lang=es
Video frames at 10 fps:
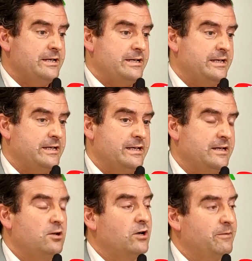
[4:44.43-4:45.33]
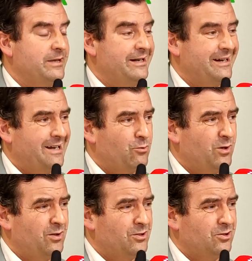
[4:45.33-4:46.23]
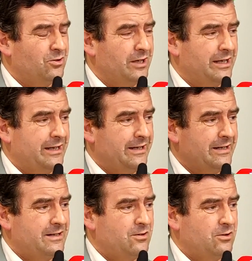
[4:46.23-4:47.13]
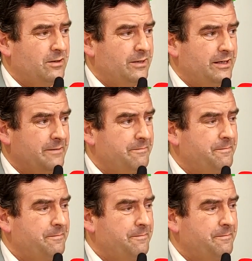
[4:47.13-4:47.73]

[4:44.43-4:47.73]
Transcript: y lo que viene en el acuerdo es lo que, lo que viene.